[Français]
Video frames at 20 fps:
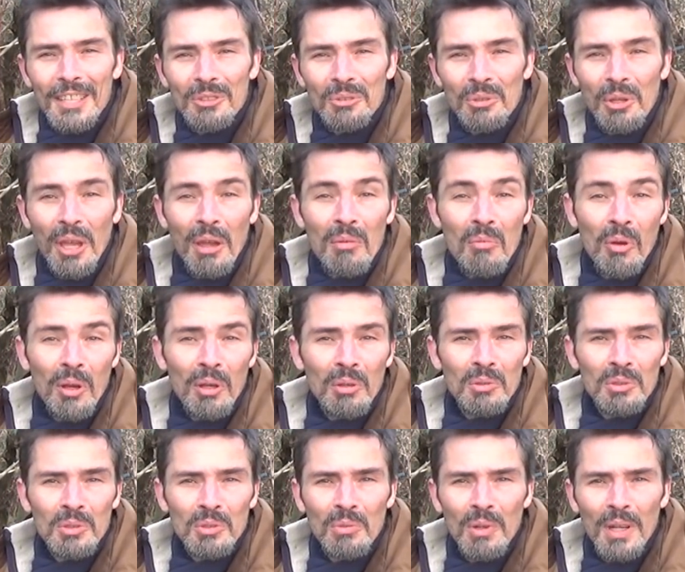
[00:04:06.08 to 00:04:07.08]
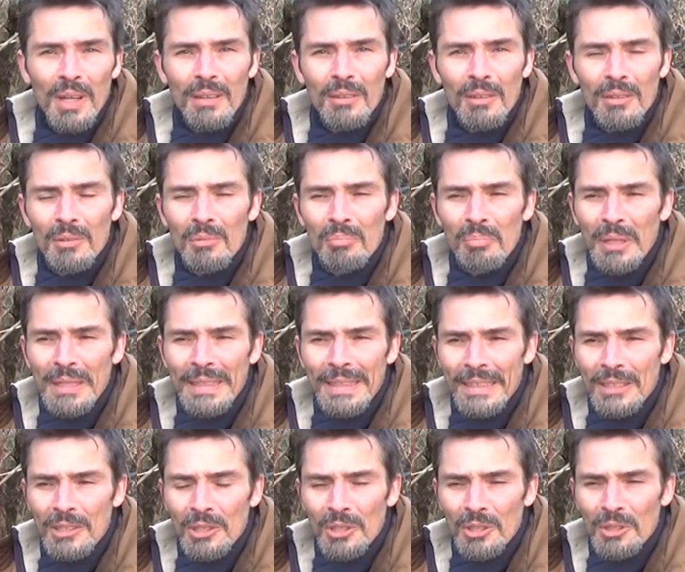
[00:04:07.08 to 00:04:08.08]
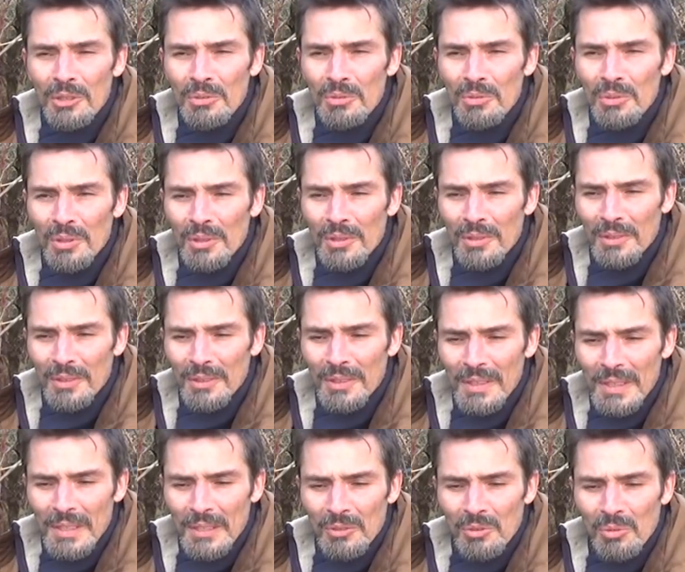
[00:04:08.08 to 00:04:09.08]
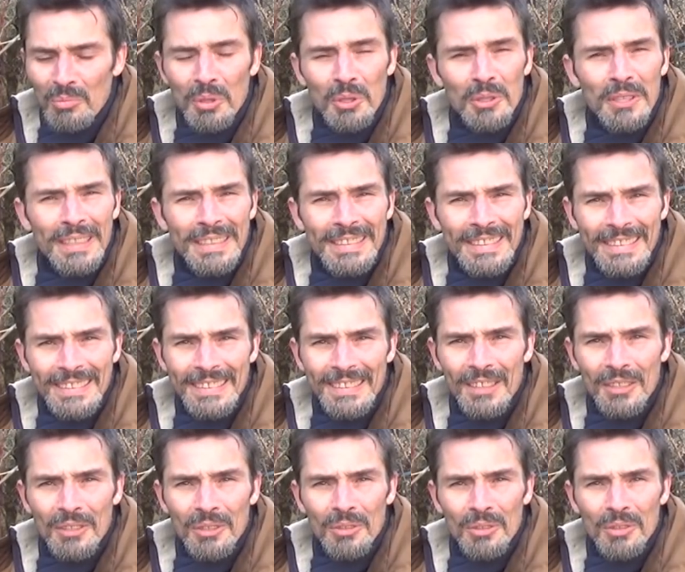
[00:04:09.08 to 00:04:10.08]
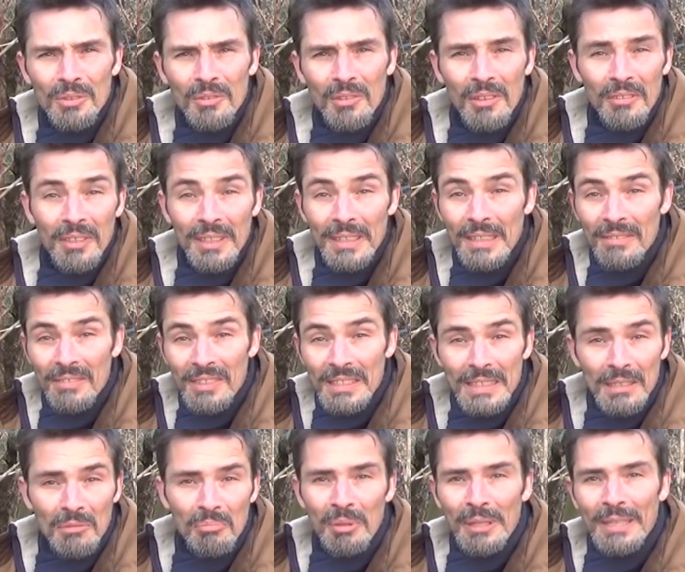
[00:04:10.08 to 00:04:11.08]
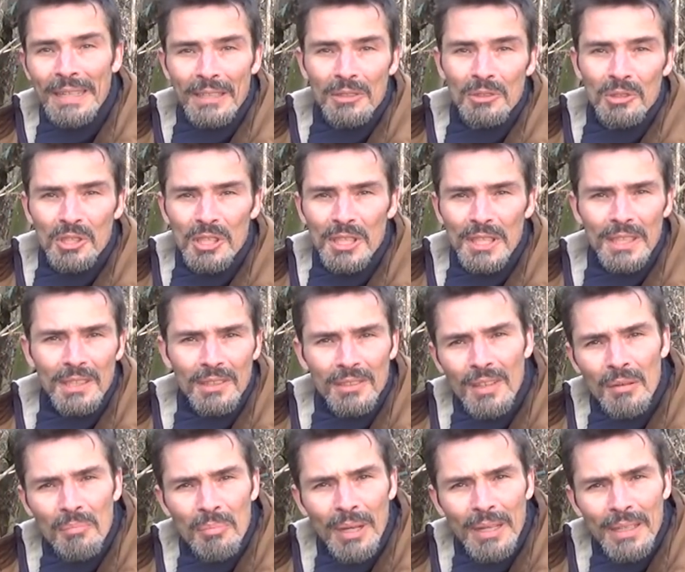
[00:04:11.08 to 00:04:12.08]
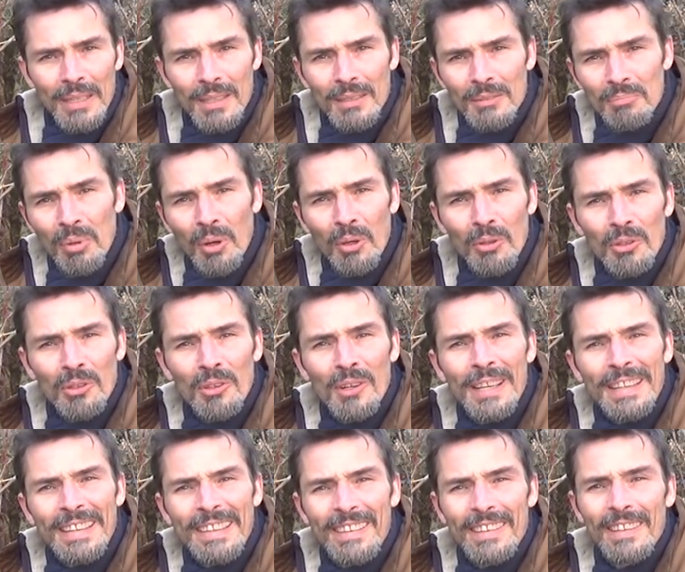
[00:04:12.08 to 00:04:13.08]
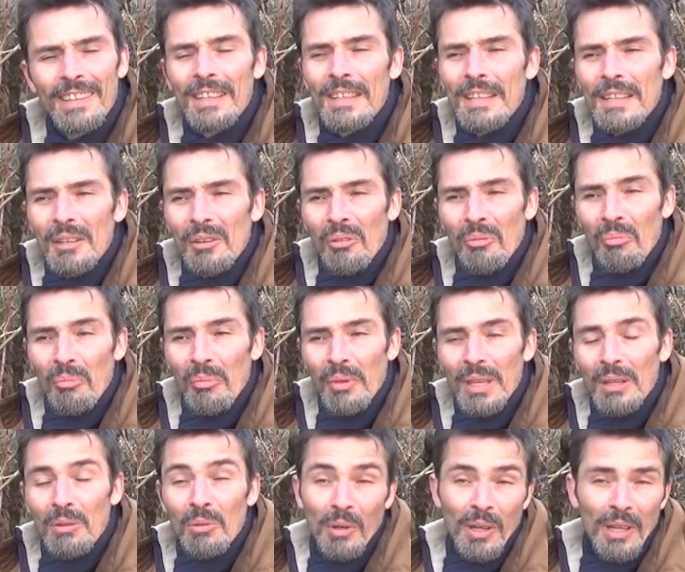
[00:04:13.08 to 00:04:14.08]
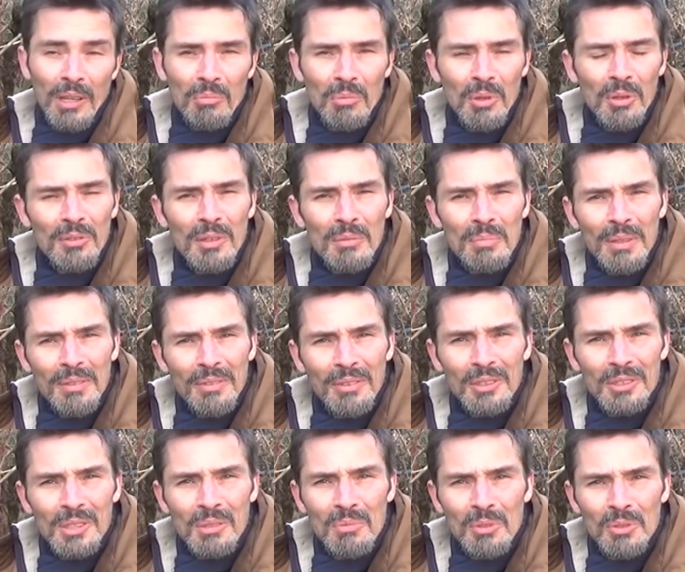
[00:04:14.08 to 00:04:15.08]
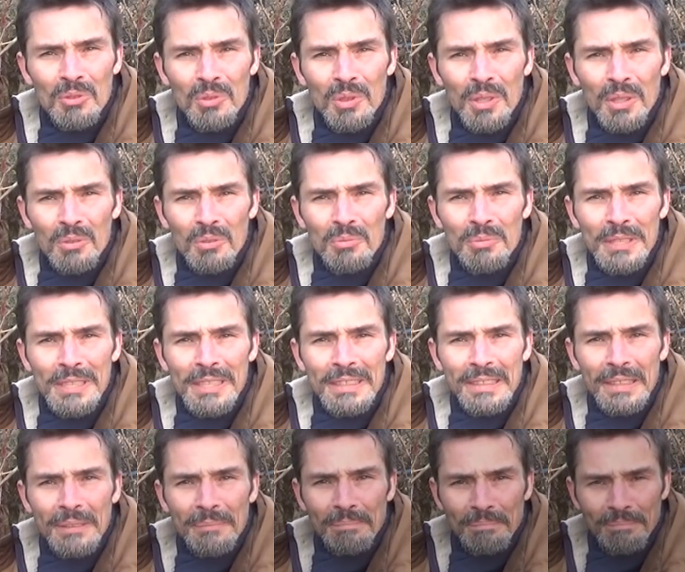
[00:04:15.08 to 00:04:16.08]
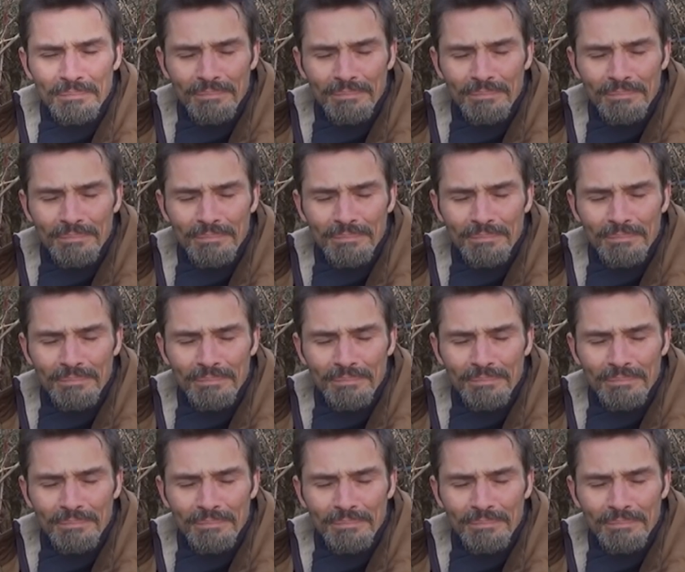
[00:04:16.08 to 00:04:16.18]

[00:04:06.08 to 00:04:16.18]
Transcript: Et donc, à moins qu'on soit pédagogue ou, botaniste, on va faire des visites pédagogiques, on va parler de plantes en latin, mais concrètement, on ne va pas forcément nourrir l'humanité.